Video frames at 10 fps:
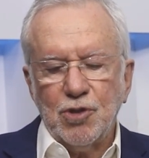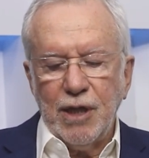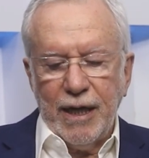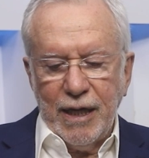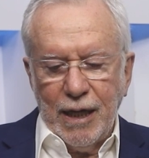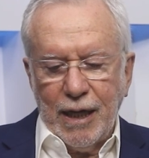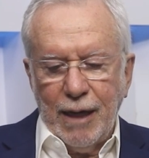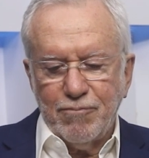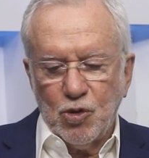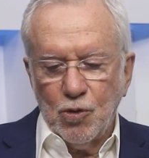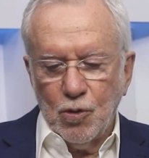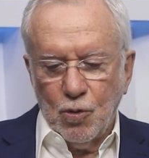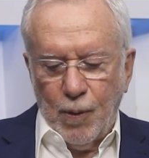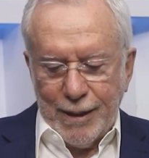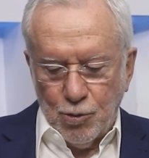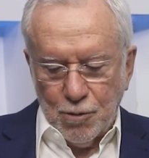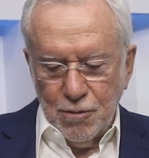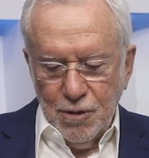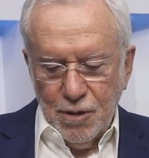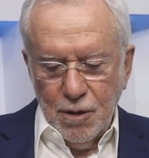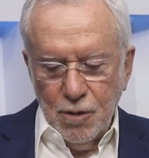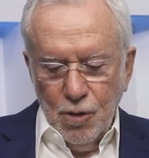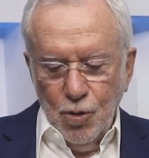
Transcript: já recapturou quatro. Né?